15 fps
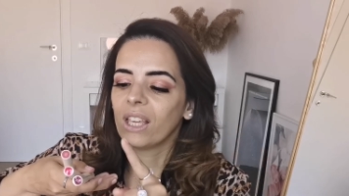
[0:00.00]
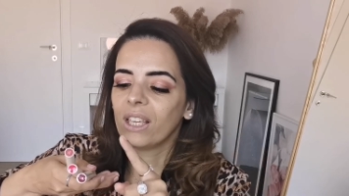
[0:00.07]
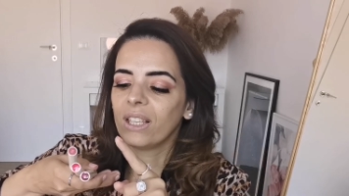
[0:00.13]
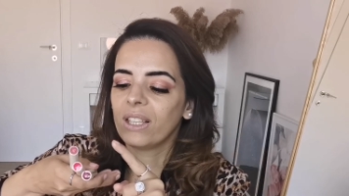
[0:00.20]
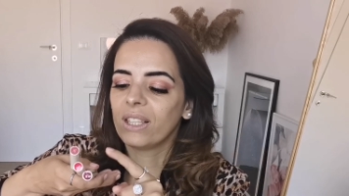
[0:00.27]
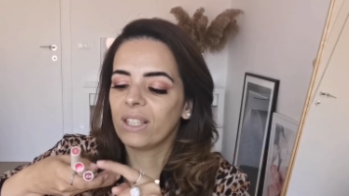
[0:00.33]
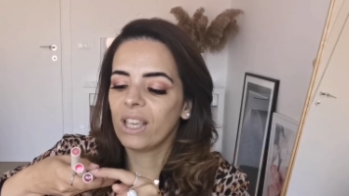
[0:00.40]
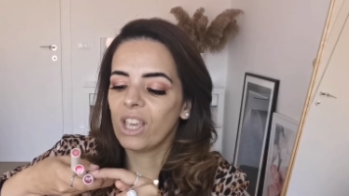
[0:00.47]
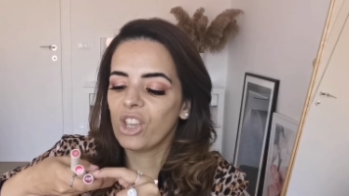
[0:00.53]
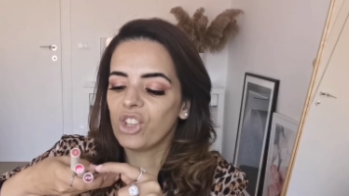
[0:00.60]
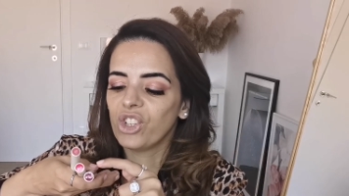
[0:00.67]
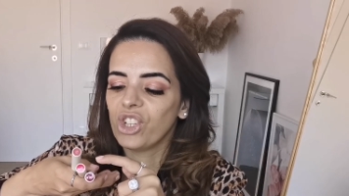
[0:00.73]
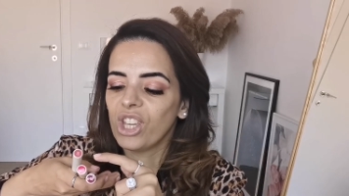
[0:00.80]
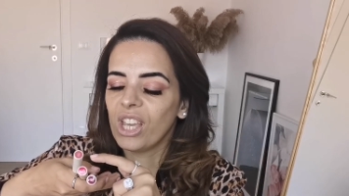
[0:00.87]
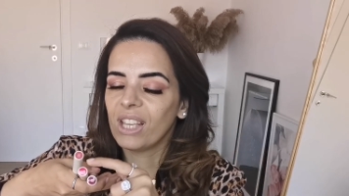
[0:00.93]
Que
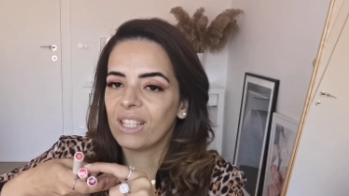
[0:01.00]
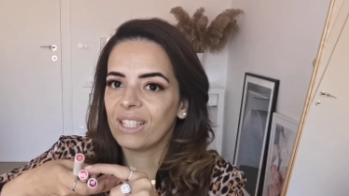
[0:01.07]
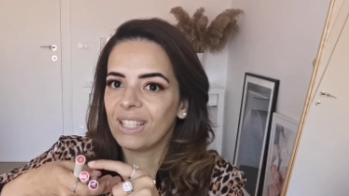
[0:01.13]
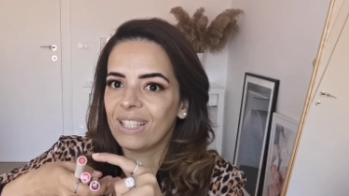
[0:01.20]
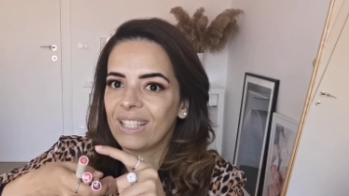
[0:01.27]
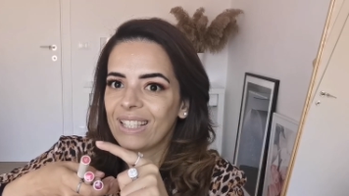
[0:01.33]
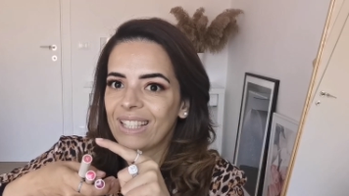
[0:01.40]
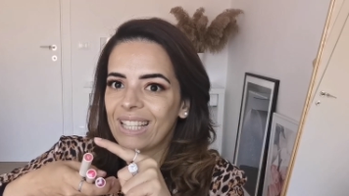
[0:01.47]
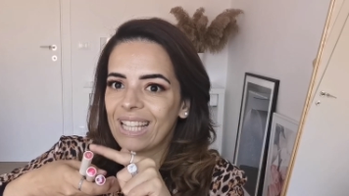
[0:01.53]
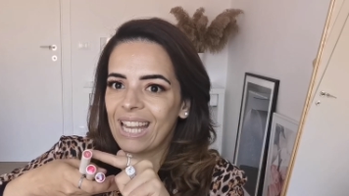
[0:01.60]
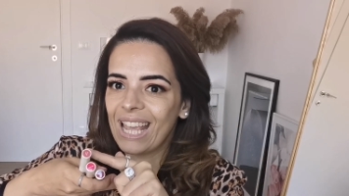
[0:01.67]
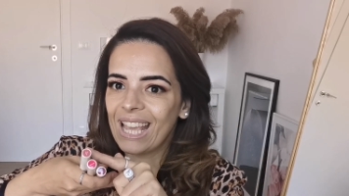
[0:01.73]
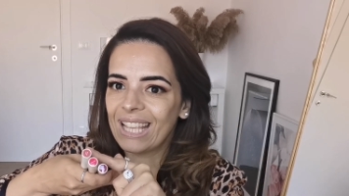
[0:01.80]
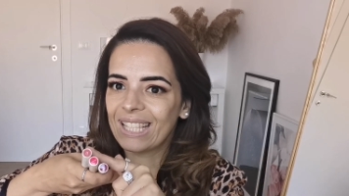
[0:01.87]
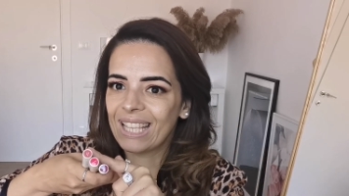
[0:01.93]
seja esses
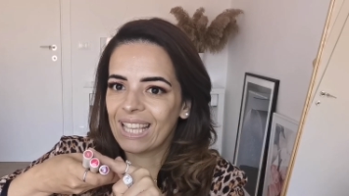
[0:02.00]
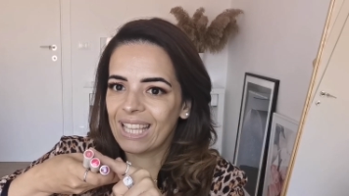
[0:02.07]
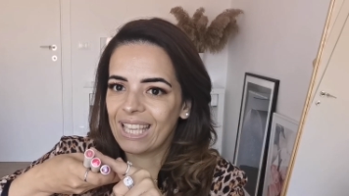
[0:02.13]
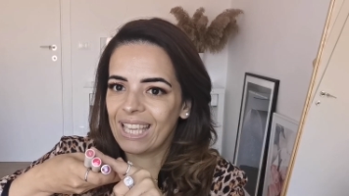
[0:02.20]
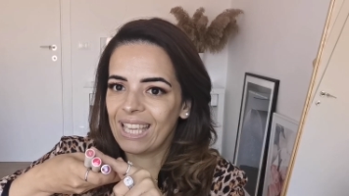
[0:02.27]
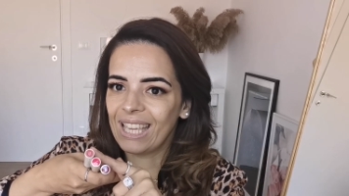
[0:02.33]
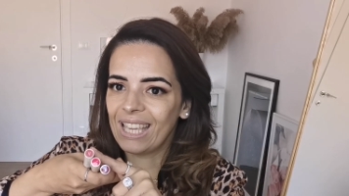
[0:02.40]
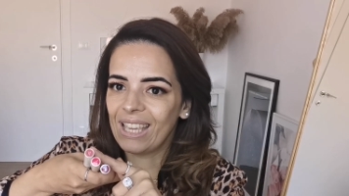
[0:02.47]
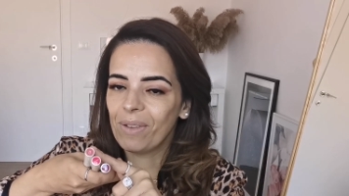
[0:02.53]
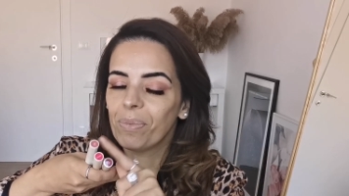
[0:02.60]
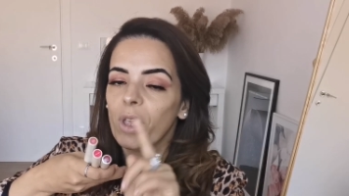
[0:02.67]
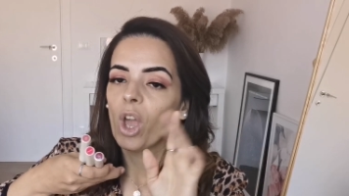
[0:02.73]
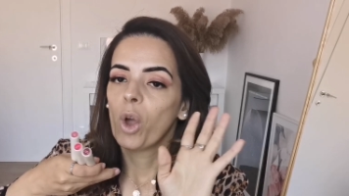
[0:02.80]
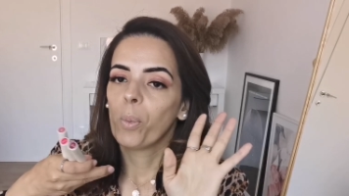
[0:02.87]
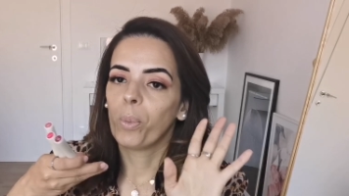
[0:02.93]
três
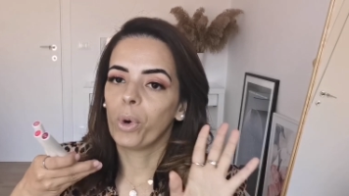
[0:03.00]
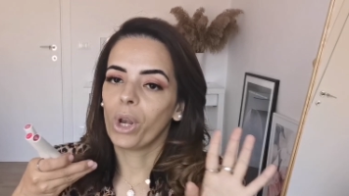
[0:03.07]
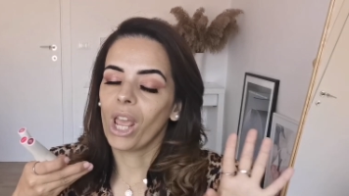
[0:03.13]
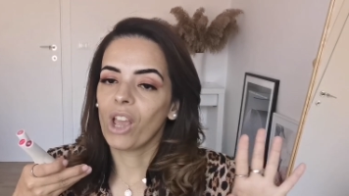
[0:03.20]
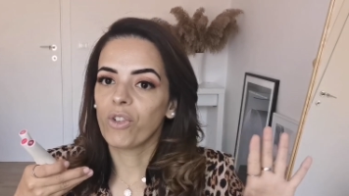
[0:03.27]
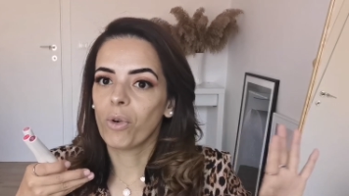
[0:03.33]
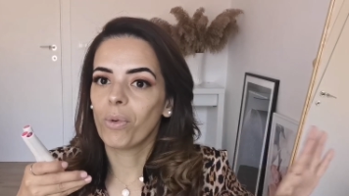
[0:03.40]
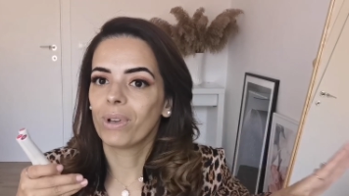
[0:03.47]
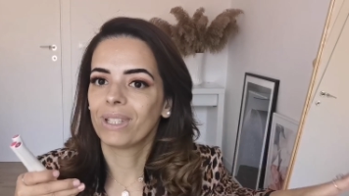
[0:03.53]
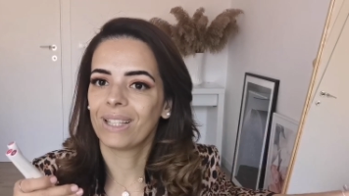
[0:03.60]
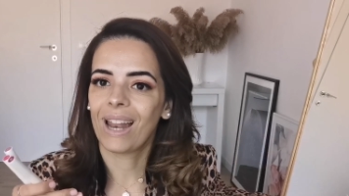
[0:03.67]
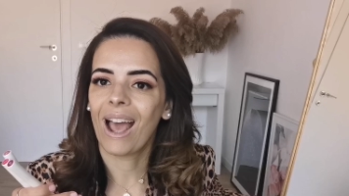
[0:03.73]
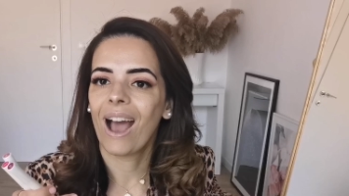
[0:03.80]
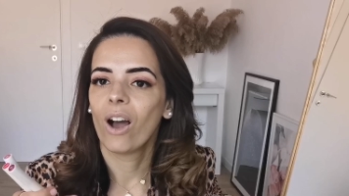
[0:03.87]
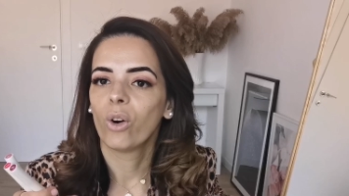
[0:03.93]
aqui. Porém, eu vou
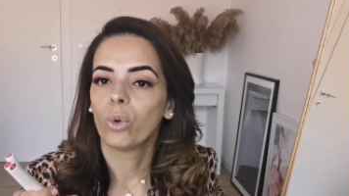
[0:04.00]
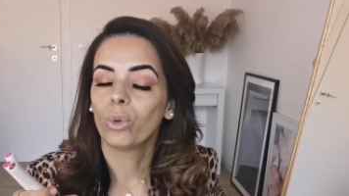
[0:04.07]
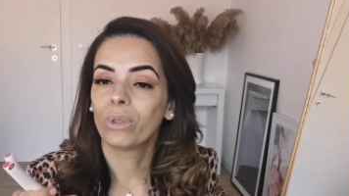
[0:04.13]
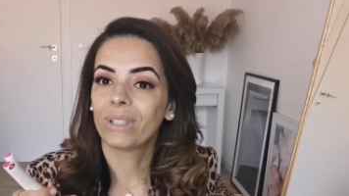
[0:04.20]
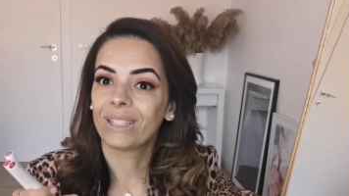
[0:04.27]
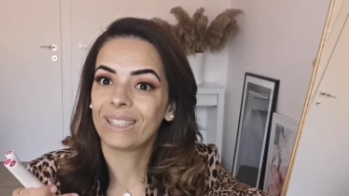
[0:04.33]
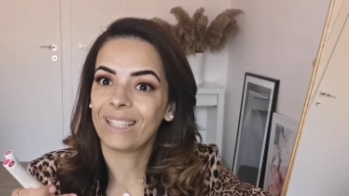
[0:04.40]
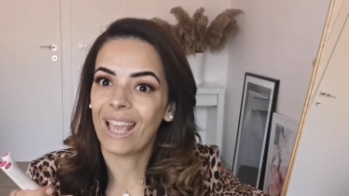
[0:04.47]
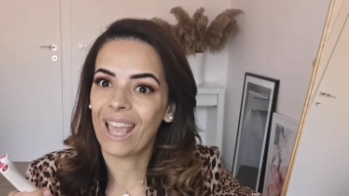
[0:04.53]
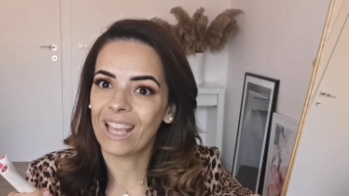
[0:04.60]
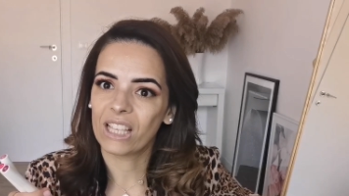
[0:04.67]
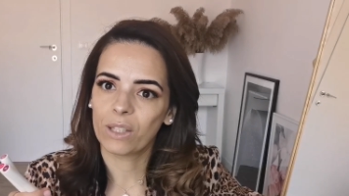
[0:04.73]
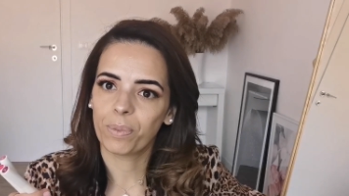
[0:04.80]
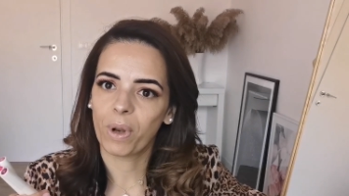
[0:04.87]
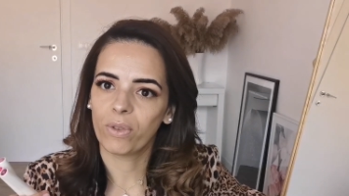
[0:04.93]
mostrar os
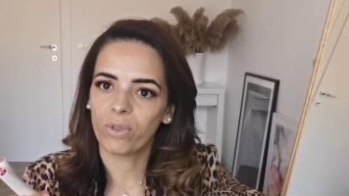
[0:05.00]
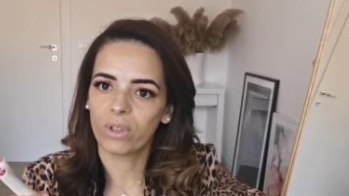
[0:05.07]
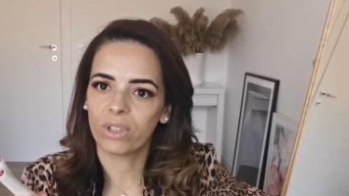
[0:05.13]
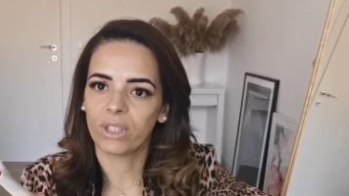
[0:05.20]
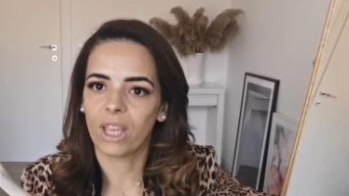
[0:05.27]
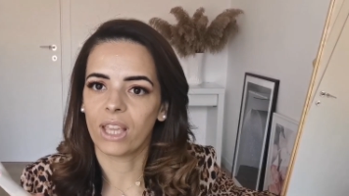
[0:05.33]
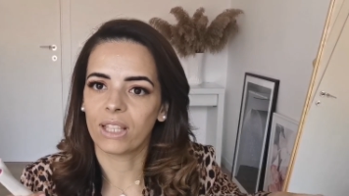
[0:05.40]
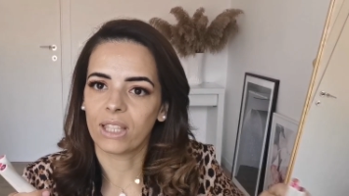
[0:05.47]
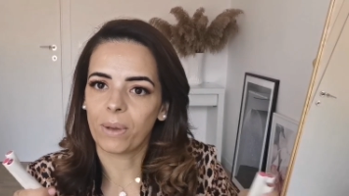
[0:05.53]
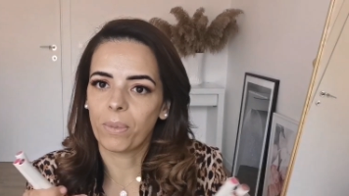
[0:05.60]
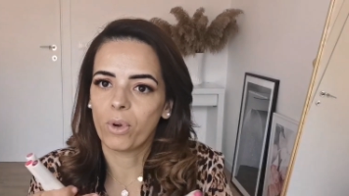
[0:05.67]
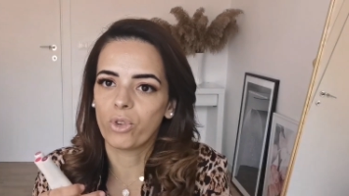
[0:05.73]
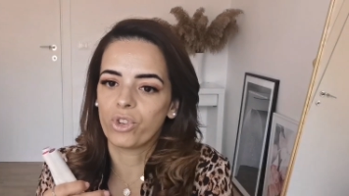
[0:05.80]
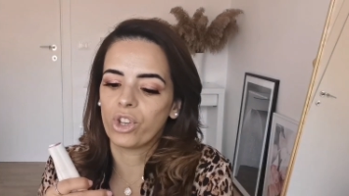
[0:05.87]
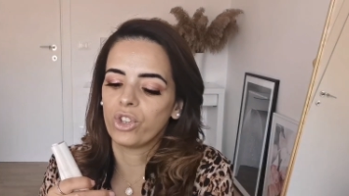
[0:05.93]
seis pra vocês, tá
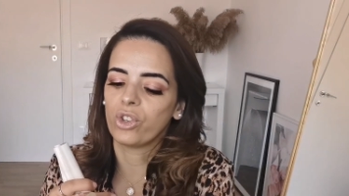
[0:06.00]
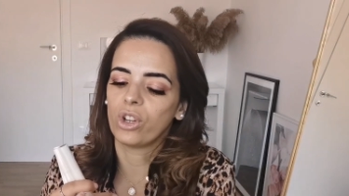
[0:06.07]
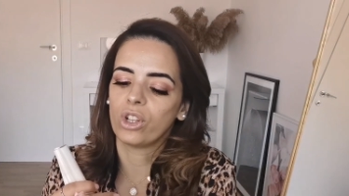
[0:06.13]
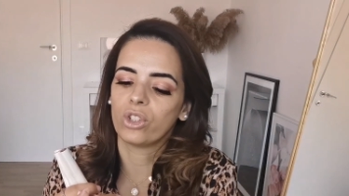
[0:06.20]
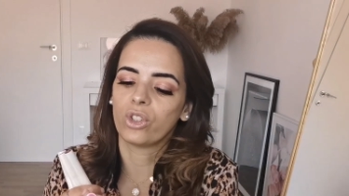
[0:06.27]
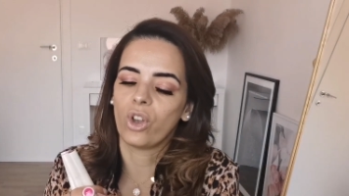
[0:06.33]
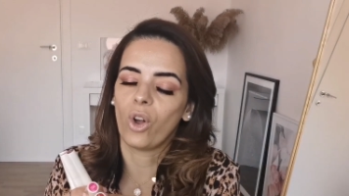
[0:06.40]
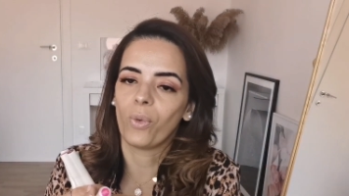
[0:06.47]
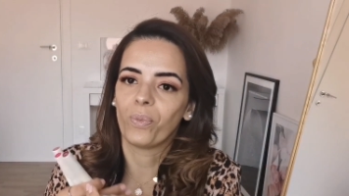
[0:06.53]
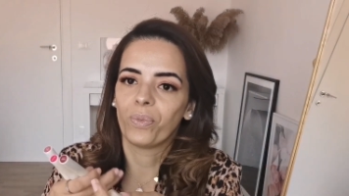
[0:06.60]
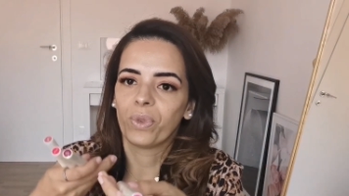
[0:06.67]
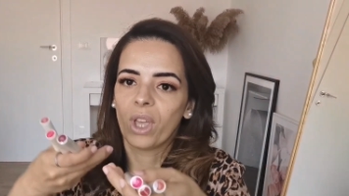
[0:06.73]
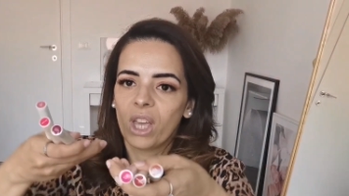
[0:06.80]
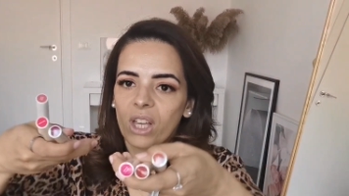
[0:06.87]
bom, gente? Olha só.